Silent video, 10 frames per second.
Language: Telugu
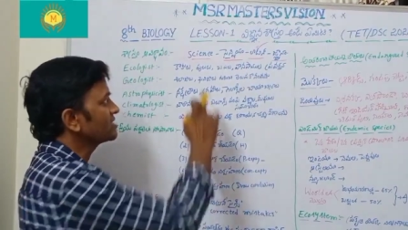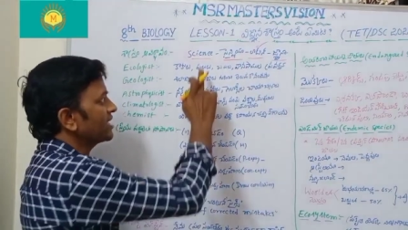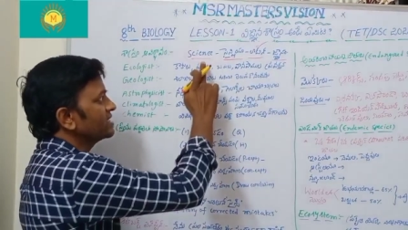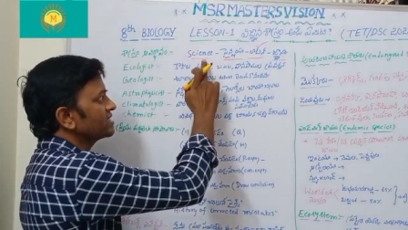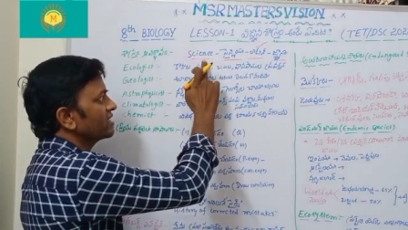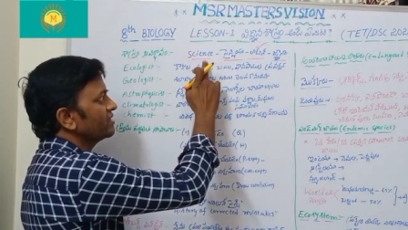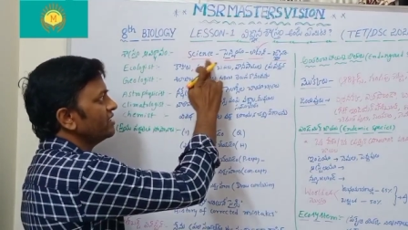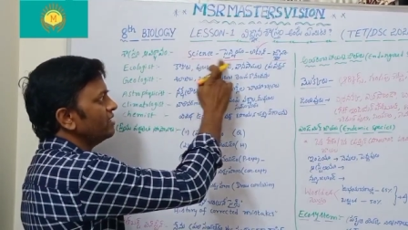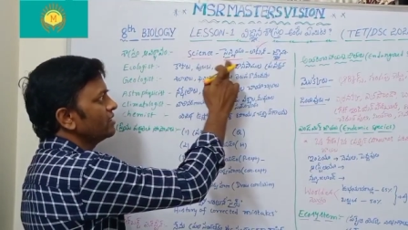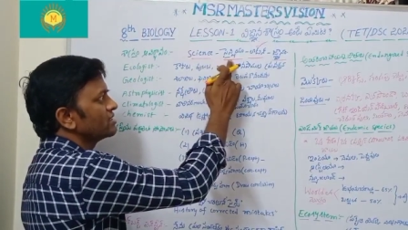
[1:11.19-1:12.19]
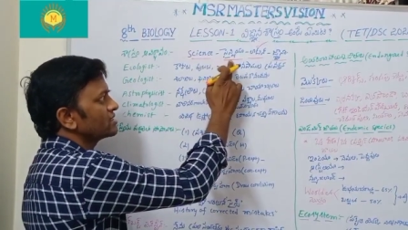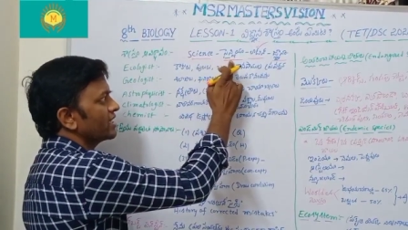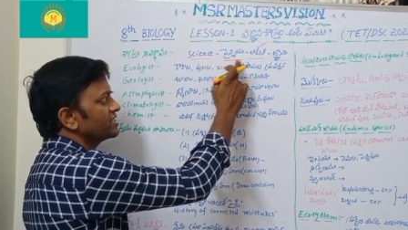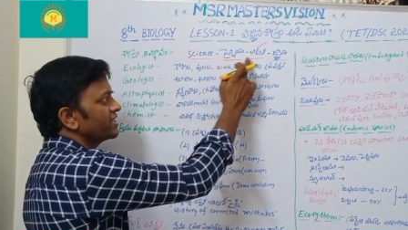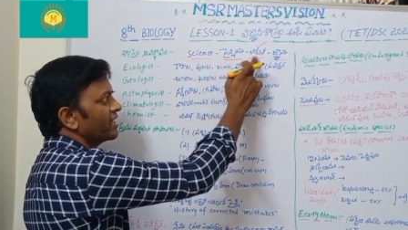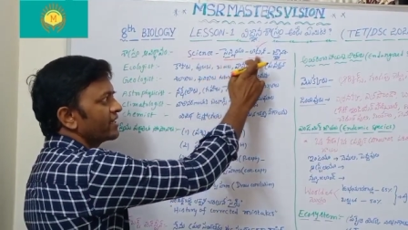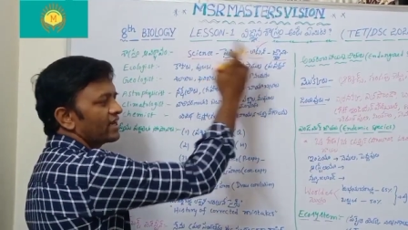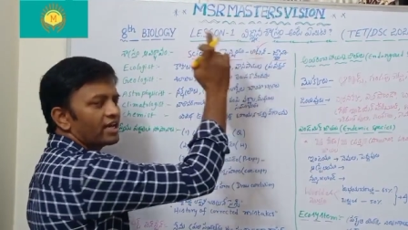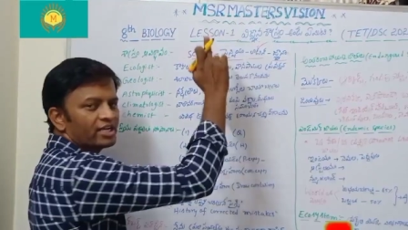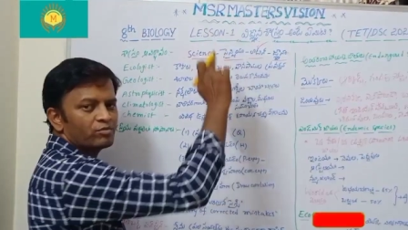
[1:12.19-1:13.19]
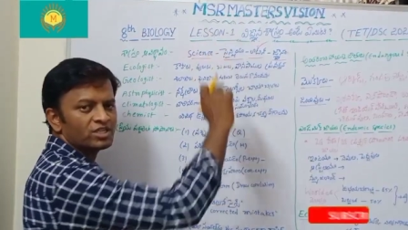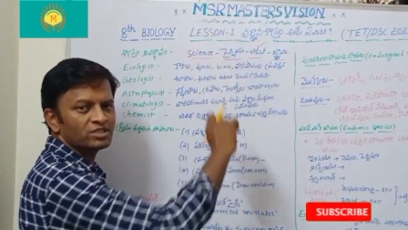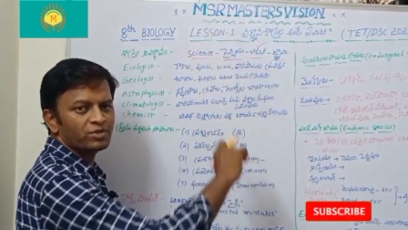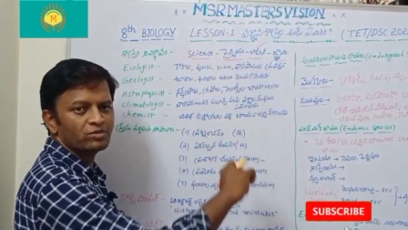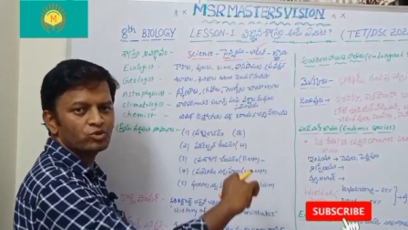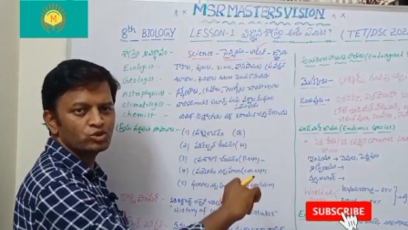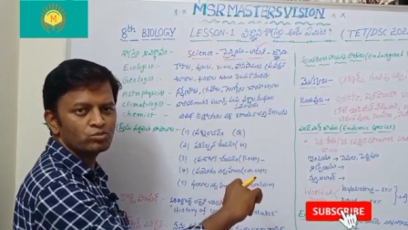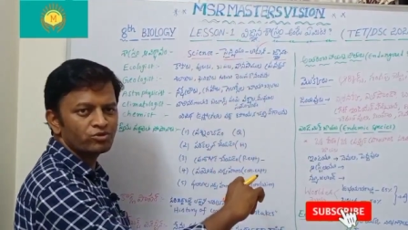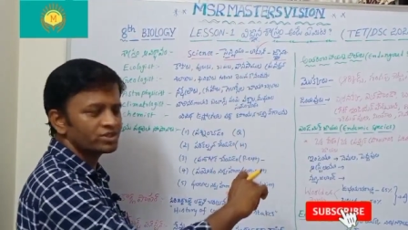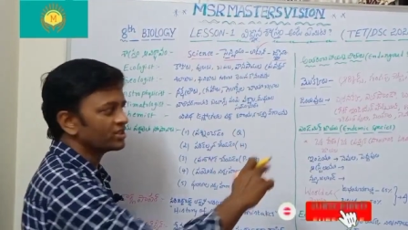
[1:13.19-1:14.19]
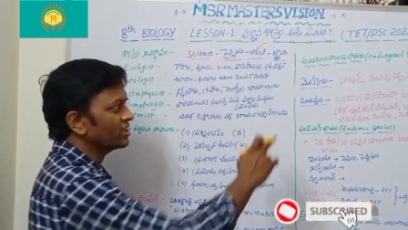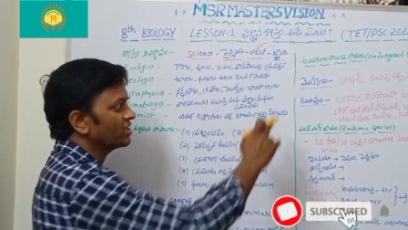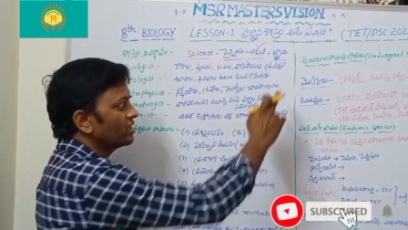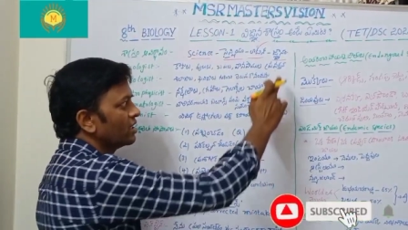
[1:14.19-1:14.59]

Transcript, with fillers: సైన్స్ అనేది సైన్సియా అనే లాటిన్ భాషా పదం నుంచి ఉద్భవించింది